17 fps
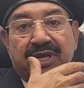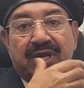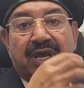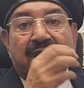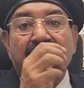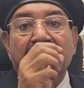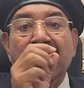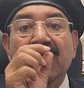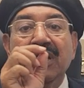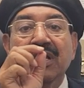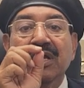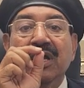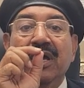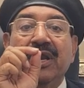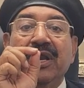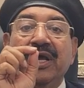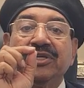এরা
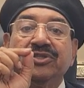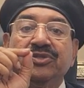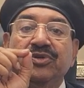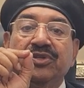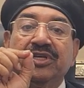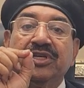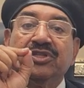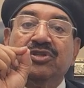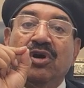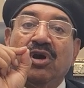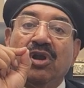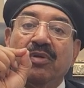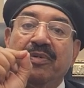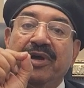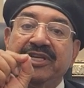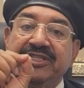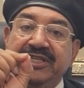রাজনৈতিক
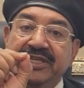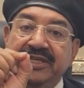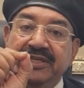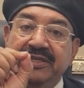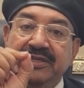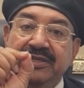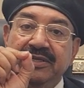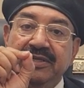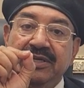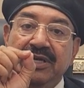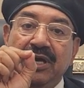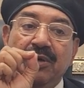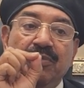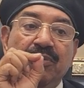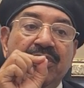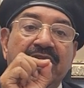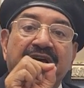দলবাজি
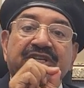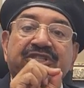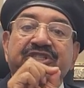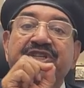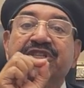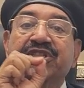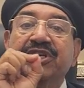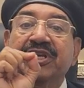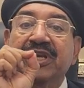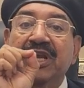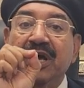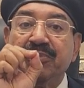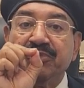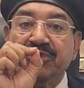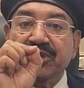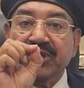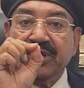এবং রাজনীতির নাম
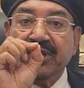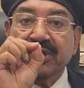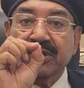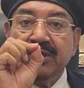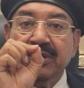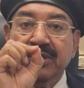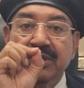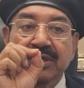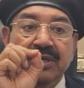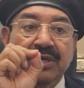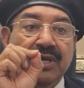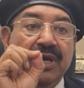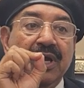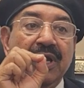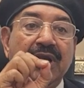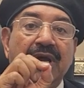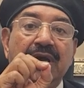দিয়ে
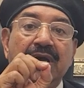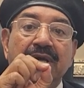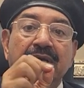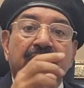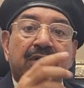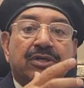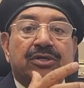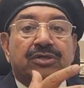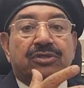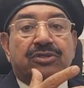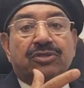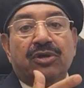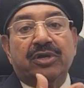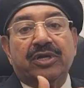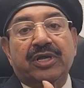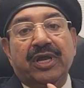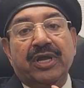এরা
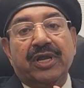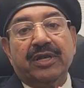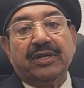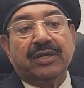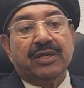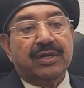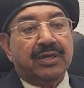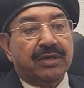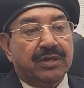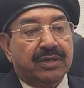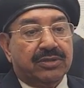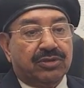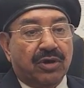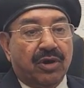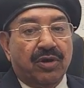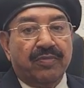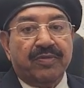সরকারের
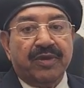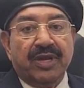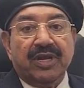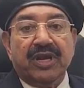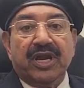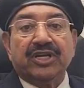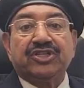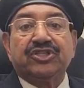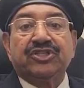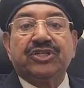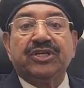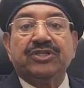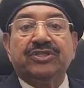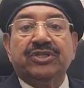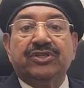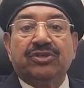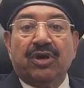তহবিল রাষ্ট্রের
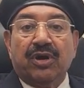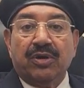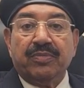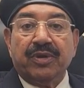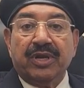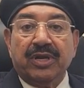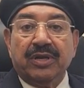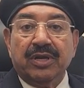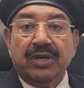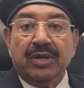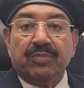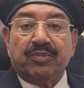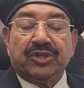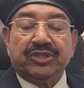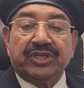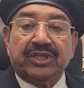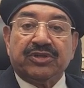যে তহবিল
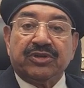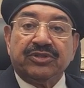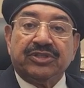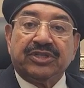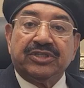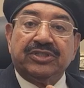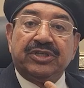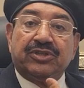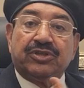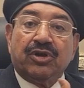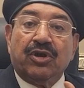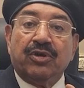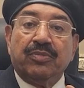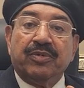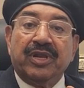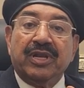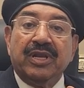প্রজাতন্ত্রের যে
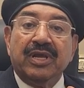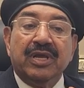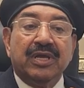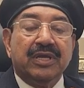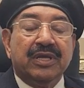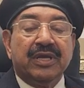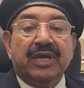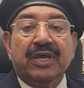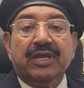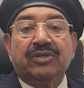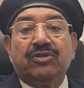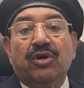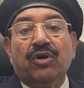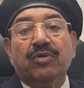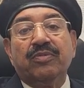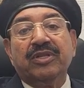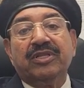তহবিল এই
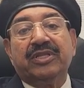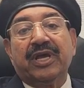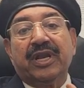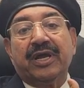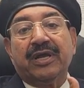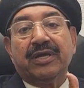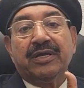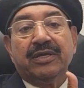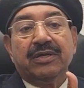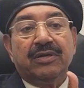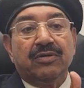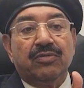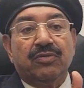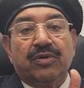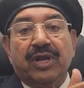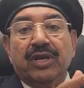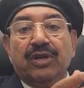তহবিল তারা
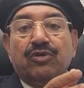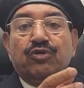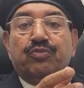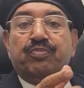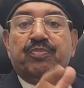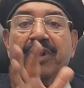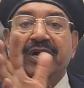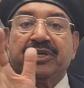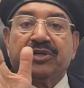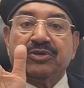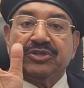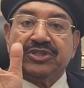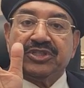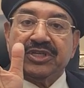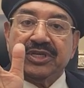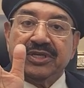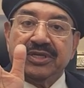ওখানে লুটপাট করছে